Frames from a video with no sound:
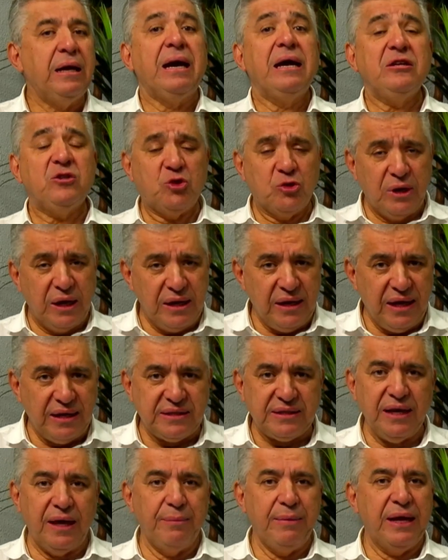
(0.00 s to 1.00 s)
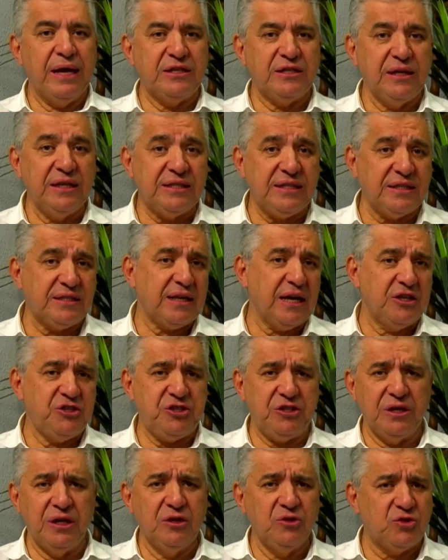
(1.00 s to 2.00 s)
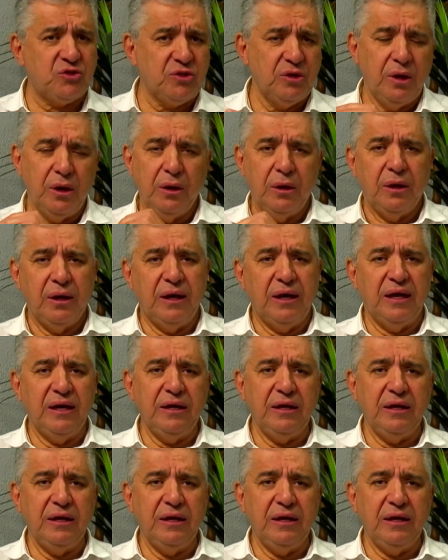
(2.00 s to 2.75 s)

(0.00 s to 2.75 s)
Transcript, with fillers: isso daí, essa é a média nesses sete anos é,